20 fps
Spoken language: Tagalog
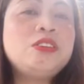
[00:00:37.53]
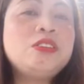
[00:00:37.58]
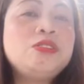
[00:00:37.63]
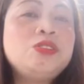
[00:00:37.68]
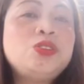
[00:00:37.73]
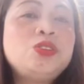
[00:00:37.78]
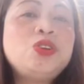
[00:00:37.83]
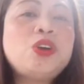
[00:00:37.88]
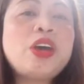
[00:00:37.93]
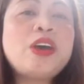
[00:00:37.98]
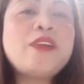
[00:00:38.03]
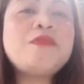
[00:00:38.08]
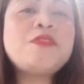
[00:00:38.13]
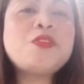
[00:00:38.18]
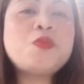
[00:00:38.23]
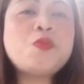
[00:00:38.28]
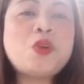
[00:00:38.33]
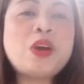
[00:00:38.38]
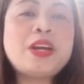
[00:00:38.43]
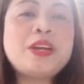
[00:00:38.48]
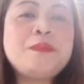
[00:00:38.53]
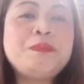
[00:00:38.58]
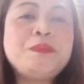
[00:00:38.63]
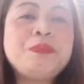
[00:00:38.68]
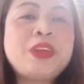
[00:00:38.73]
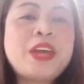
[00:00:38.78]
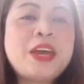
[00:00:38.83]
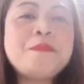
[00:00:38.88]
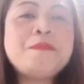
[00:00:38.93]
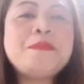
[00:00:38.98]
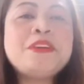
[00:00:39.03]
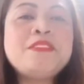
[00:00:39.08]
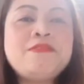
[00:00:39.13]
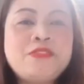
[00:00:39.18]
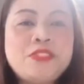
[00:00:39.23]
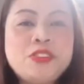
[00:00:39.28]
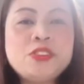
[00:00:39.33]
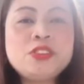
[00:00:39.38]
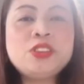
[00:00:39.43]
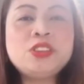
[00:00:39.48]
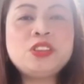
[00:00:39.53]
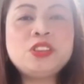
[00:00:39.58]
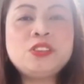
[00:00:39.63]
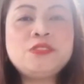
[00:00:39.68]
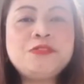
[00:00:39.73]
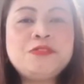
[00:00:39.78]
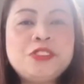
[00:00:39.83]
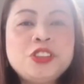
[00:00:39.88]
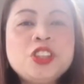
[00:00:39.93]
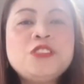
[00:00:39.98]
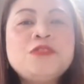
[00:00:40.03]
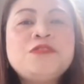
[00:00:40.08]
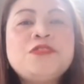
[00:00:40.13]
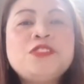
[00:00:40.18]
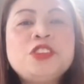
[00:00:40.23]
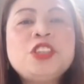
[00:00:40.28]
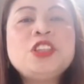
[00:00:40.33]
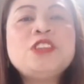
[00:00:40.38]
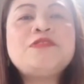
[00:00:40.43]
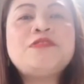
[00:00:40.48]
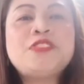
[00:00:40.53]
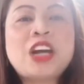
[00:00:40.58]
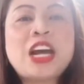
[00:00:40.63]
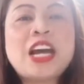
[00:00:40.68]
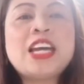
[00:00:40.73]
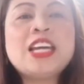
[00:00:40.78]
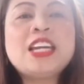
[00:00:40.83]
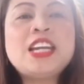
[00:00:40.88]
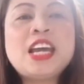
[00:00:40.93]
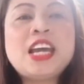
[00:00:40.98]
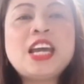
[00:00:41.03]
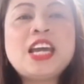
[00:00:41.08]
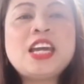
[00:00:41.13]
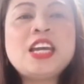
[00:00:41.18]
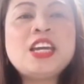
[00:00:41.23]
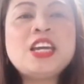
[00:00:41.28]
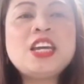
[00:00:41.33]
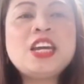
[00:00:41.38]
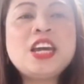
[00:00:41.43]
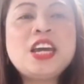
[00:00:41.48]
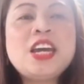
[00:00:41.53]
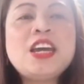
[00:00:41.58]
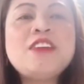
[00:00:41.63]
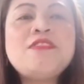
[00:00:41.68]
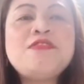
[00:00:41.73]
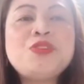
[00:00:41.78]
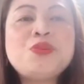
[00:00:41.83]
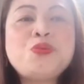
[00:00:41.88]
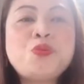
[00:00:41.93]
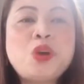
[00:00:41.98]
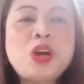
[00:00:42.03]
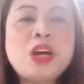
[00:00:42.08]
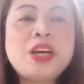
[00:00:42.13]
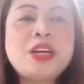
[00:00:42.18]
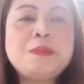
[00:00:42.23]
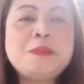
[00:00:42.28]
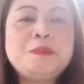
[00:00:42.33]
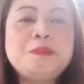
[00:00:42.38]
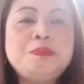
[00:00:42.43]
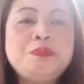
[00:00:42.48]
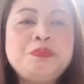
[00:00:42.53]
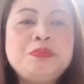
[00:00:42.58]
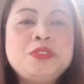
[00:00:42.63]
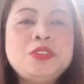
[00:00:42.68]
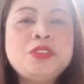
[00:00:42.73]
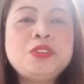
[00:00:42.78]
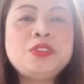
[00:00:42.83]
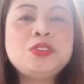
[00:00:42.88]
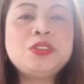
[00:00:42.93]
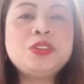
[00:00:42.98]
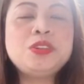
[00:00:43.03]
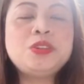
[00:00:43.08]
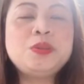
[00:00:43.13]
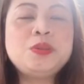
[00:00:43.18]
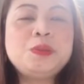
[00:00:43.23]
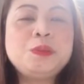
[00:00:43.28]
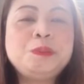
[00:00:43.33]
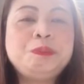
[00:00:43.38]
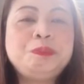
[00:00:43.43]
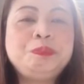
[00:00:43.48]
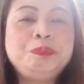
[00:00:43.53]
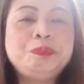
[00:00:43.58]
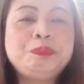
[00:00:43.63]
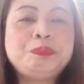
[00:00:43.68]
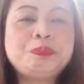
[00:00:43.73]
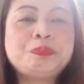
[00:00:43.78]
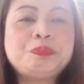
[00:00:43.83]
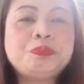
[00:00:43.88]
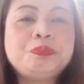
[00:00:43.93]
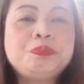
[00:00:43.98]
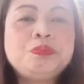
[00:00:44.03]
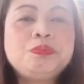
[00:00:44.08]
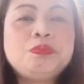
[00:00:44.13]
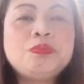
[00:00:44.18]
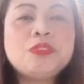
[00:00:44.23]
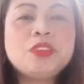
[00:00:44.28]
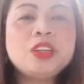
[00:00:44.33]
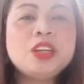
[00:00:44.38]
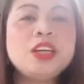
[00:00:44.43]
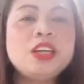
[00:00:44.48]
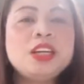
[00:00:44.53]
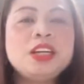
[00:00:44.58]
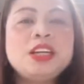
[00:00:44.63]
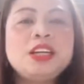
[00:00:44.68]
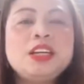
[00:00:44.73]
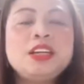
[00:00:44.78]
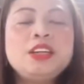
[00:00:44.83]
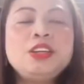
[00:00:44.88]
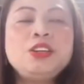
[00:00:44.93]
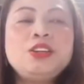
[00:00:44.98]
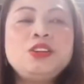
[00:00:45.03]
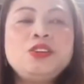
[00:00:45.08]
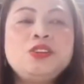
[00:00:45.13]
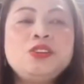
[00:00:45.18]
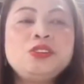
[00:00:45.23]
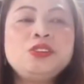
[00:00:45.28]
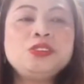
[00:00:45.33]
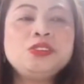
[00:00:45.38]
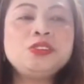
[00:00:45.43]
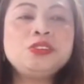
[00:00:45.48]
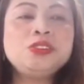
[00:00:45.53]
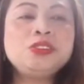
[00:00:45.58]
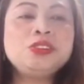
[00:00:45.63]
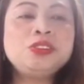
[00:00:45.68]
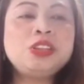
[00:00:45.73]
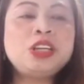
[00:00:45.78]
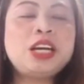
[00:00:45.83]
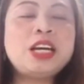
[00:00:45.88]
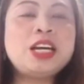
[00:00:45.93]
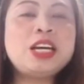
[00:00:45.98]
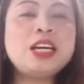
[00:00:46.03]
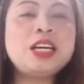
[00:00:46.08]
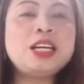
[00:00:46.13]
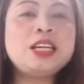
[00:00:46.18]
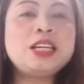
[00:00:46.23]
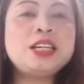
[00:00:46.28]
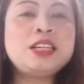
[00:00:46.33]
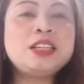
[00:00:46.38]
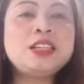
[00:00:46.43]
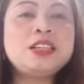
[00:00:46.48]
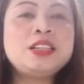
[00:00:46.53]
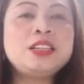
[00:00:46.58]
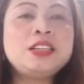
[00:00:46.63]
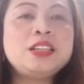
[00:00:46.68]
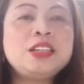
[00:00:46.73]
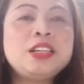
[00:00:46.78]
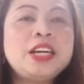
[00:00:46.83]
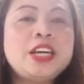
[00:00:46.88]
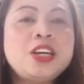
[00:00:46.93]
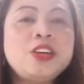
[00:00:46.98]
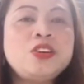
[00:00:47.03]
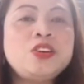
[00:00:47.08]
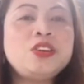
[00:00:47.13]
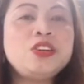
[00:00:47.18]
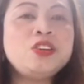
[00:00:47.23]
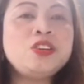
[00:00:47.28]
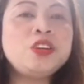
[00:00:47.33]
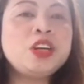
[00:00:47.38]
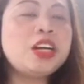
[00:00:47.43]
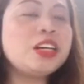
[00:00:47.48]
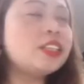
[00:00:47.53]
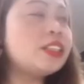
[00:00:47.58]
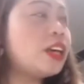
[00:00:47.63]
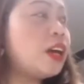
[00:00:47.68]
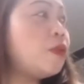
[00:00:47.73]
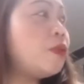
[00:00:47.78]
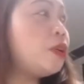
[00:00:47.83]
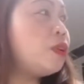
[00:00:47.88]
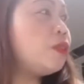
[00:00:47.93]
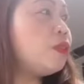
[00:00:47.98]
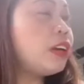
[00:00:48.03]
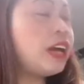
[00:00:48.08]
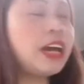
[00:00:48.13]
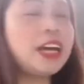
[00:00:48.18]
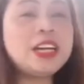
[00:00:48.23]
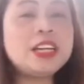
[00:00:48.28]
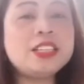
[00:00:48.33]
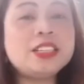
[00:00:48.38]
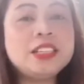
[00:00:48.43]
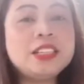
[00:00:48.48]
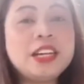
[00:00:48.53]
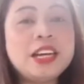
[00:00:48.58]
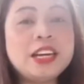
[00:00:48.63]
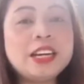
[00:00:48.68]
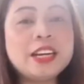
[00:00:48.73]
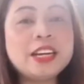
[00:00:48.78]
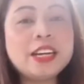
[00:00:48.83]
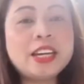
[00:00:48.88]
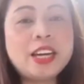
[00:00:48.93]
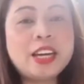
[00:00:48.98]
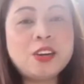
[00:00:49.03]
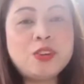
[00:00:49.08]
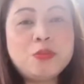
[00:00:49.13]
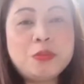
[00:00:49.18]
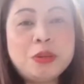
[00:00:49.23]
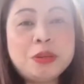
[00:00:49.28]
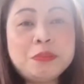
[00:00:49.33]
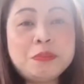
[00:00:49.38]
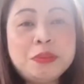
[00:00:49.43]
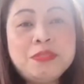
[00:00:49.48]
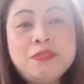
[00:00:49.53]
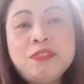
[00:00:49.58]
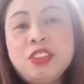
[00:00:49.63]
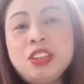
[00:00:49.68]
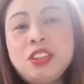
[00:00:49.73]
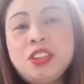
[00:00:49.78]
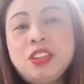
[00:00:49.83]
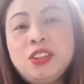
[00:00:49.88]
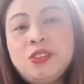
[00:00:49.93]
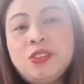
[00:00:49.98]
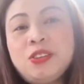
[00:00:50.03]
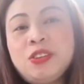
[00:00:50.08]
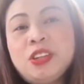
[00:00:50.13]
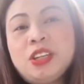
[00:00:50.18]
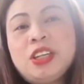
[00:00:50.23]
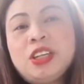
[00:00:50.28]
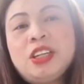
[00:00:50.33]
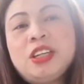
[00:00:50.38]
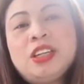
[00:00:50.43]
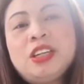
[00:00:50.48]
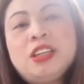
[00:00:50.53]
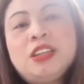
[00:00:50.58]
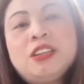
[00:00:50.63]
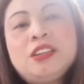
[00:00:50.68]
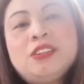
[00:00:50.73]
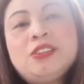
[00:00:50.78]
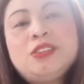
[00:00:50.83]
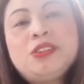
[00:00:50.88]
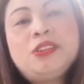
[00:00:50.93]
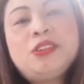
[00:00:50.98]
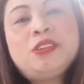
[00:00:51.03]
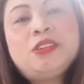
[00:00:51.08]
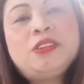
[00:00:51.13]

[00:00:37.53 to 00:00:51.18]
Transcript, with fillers: to everyone, happy fruit, fruitful Friday everyone. So, yung uh, ngayon, yung asawa ko kaalis lang kaya ako magbi-video. So,